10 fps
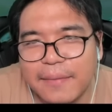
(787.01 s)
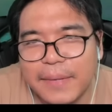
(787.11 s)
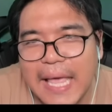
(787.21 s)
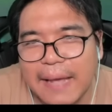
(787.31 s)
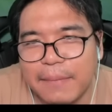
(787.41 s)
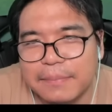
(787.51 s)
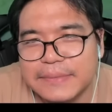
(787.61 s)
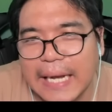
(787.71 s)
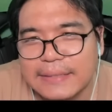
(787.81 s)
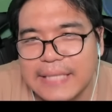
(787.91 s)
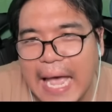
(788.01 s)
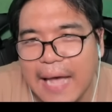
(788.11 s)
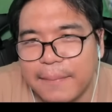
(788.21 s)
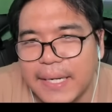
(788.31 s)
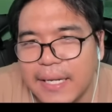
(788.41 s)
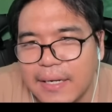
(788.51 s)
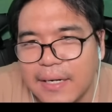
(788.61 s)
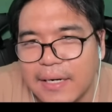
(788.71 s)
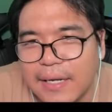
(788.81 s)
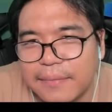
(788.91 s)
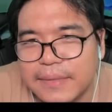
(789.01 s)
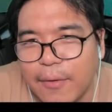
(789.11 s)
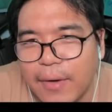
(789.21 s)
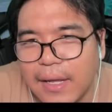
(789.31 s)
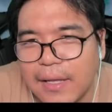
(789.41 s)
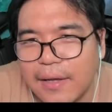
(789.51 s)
มันแอบแบบจางๆไปนิดนึงนะครับแต่ว่า